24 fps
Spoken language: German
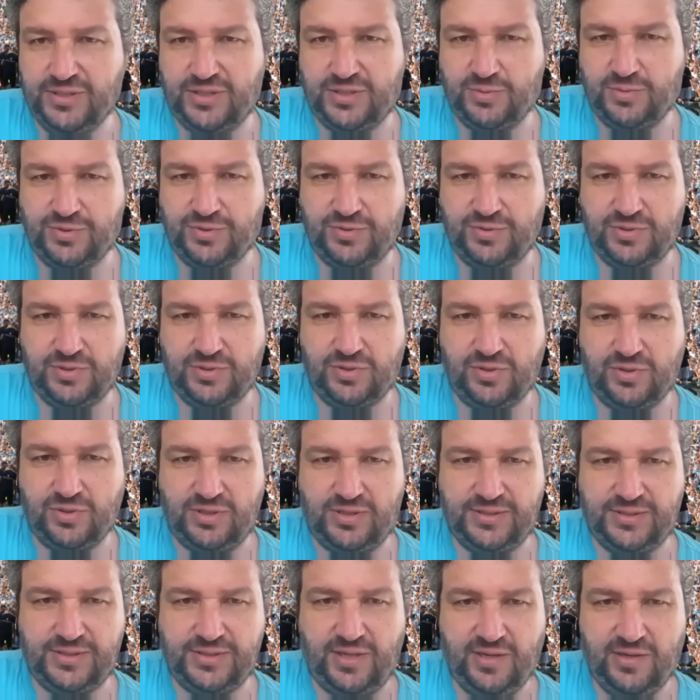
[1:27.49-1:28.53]
Das muss man so deutlich
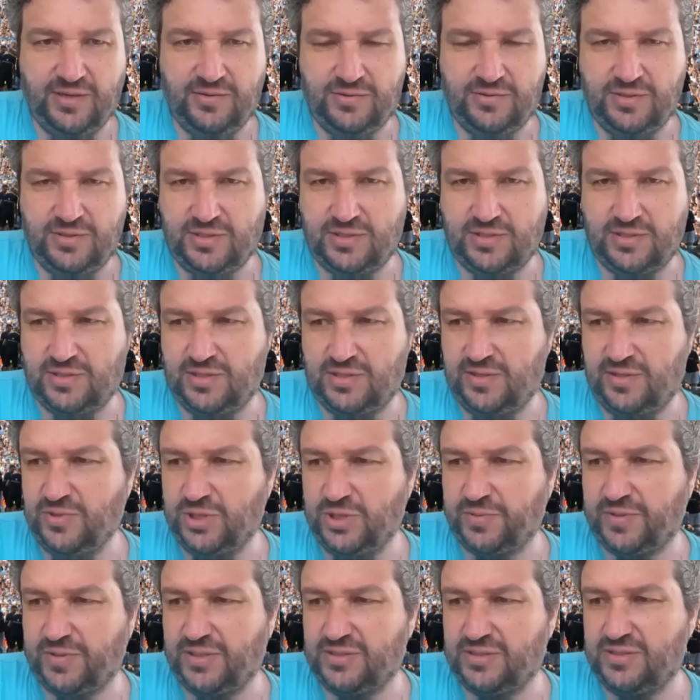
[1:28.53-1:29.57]
sagen und äh,
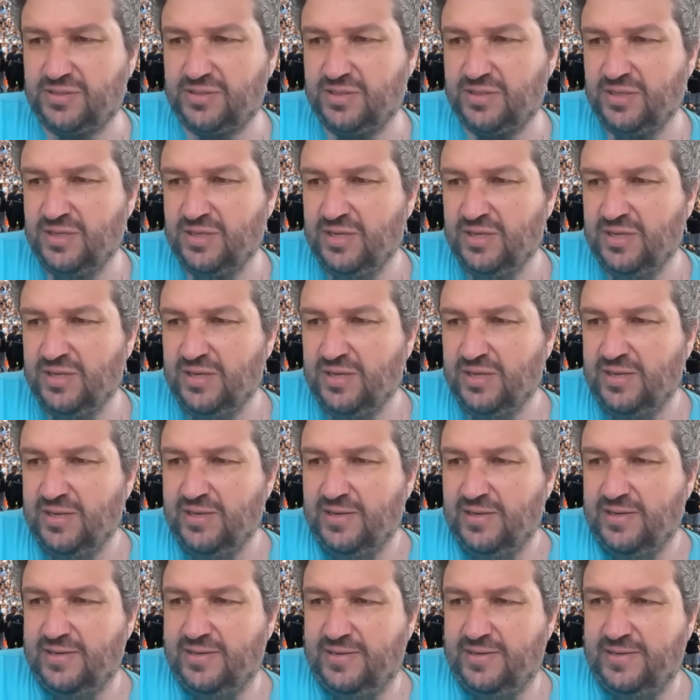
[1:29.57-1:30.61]
dementsprechend
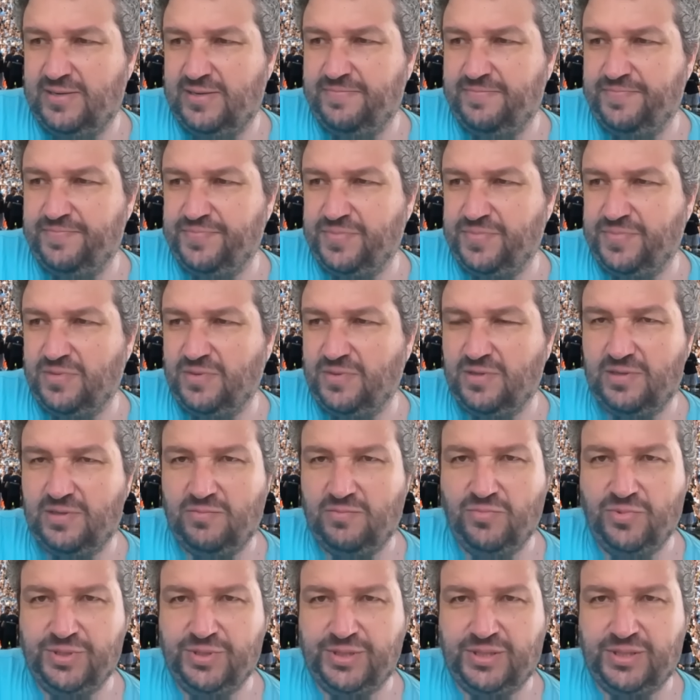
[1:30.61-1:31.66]
ähm,
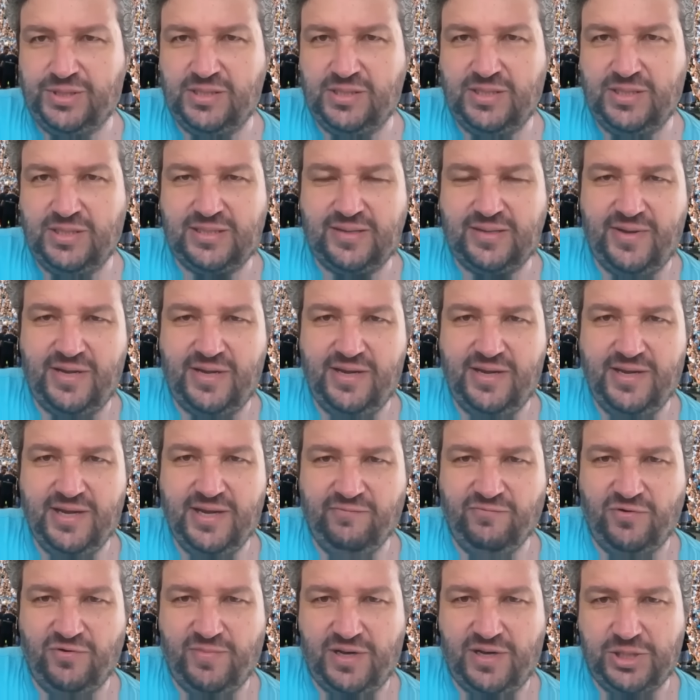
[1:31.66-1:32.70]
muss ich in der Tabelle
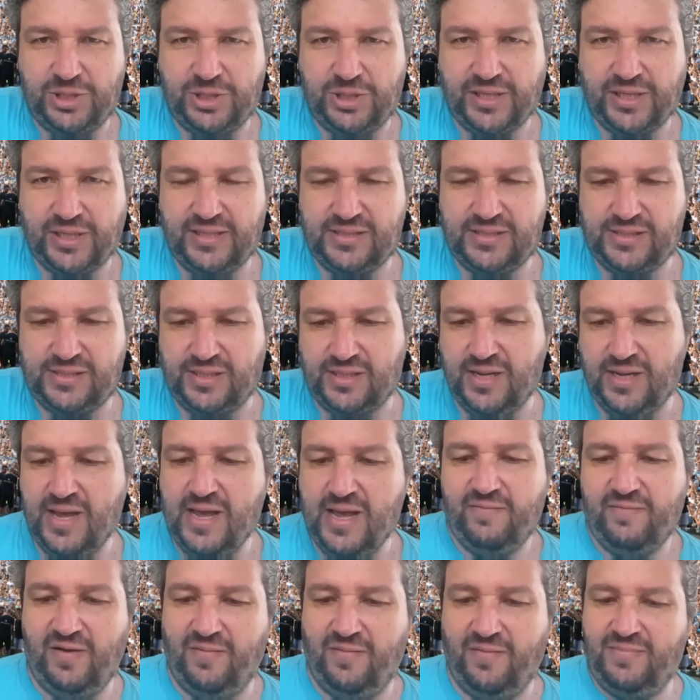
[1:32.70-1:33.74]
irgendwo mal einen Strich ziehen.
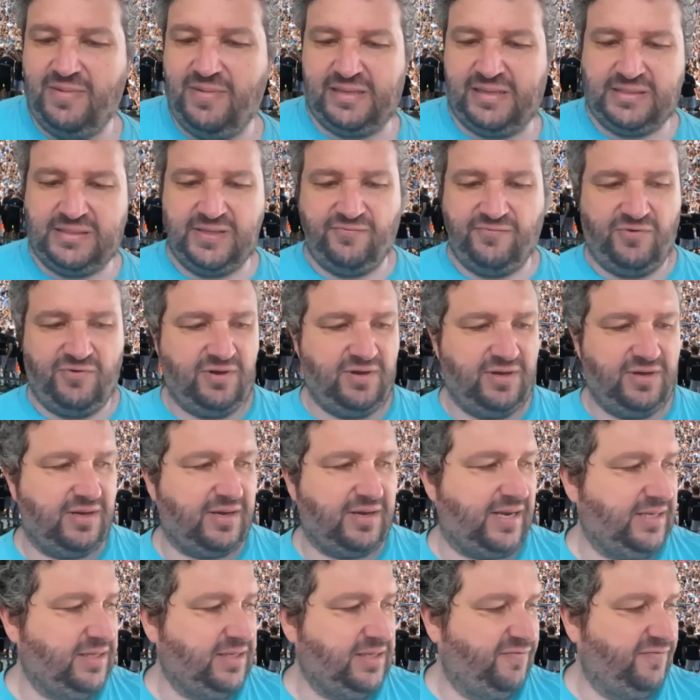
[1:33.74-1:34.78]
Wir haben letzte Woche
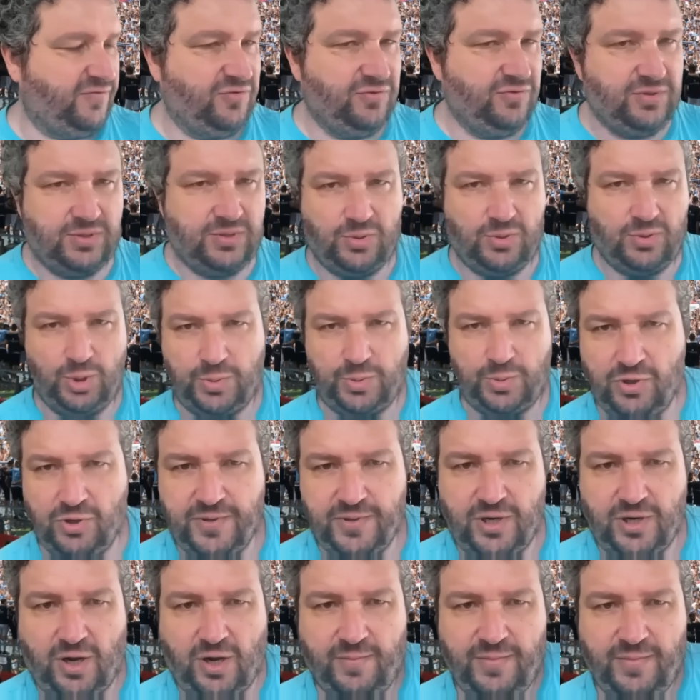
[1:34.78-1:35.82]
relativ guten Zuspruch
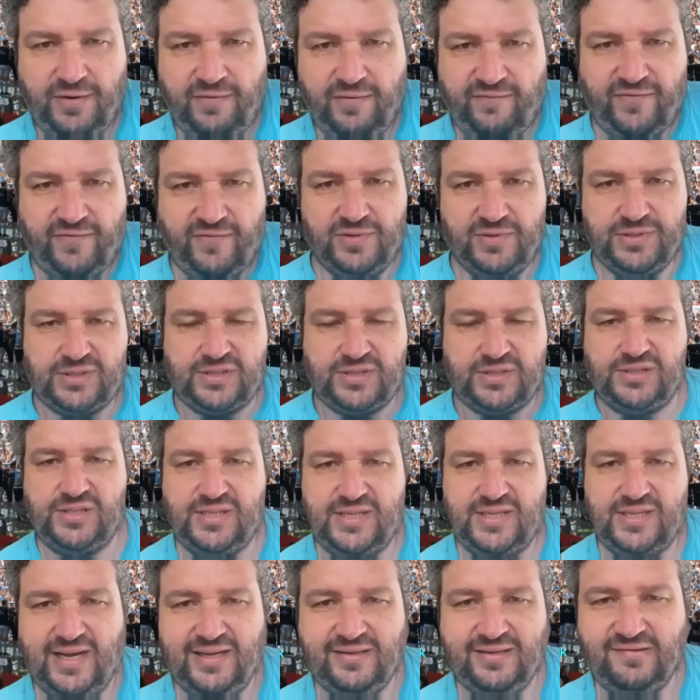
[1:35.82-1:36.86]
bekommen für unsere
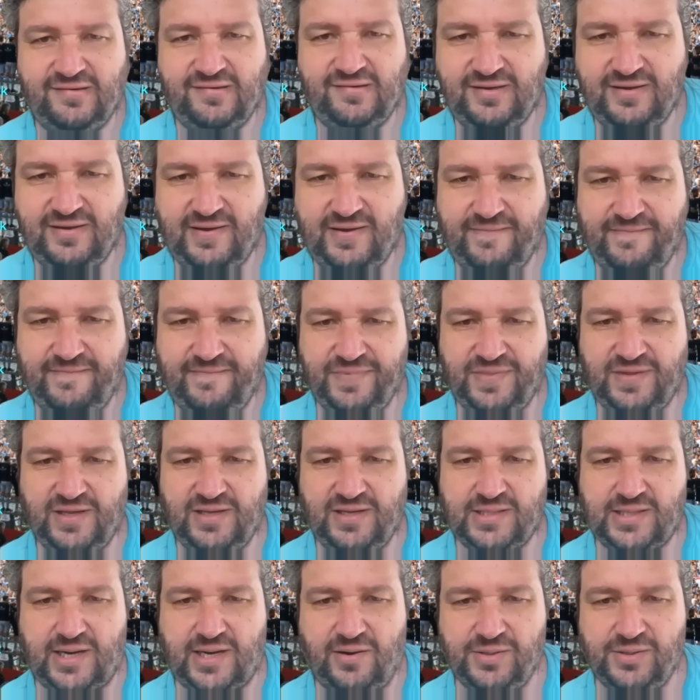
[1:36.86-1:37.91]
Zitate, ähm, die
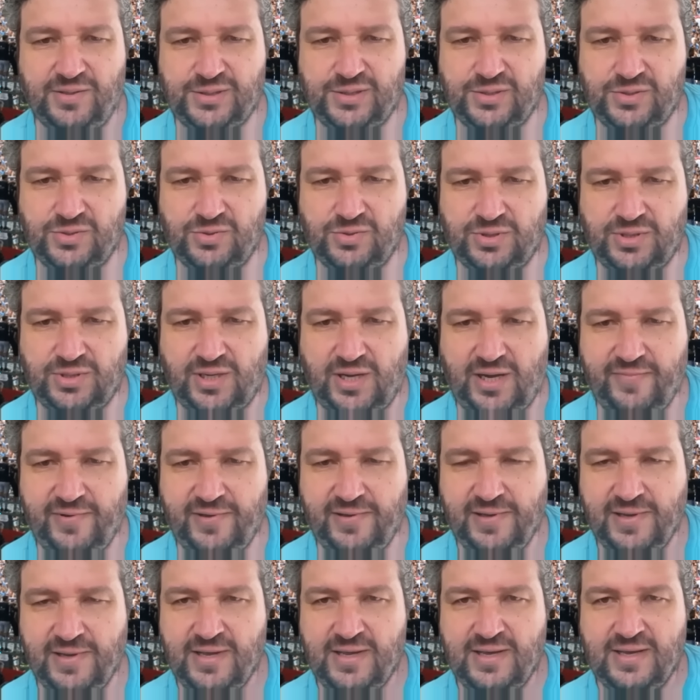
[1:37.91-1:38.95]
ich rausgesucht
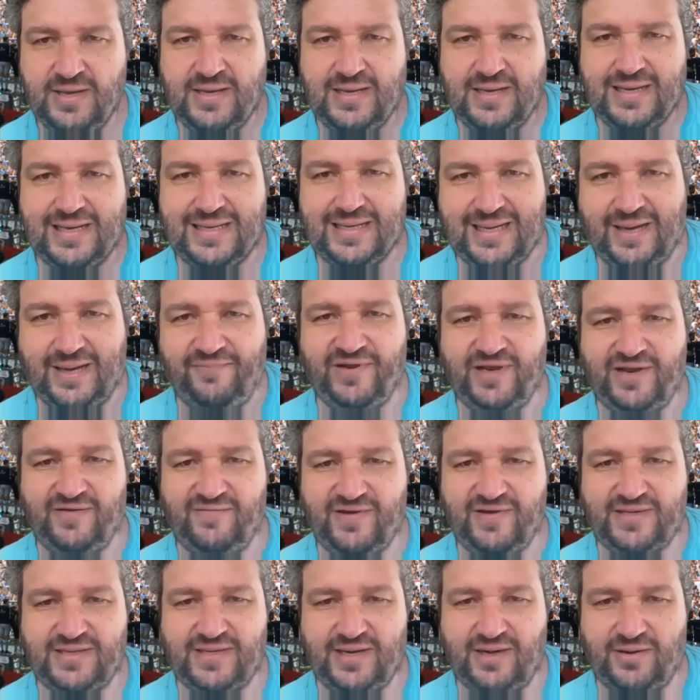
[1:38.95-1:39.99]
habe. Ich habe wieder
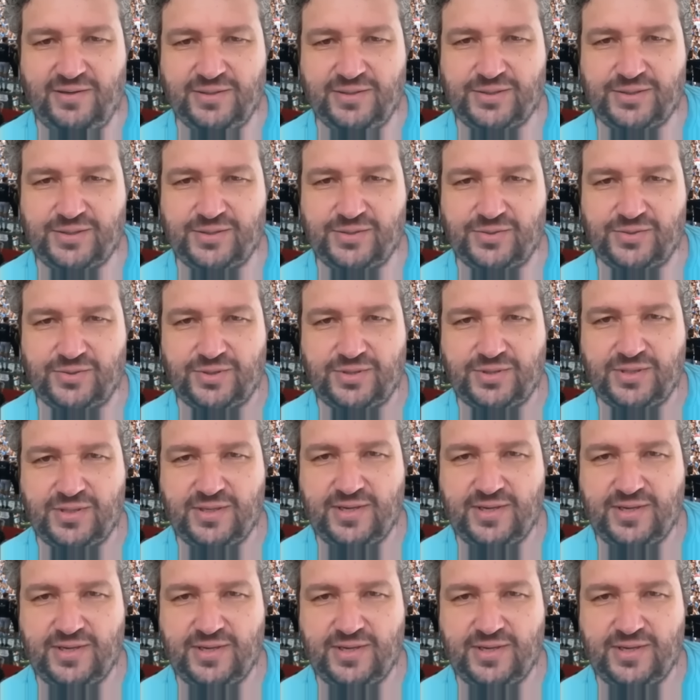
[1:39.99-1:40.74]
welche rausgesucht.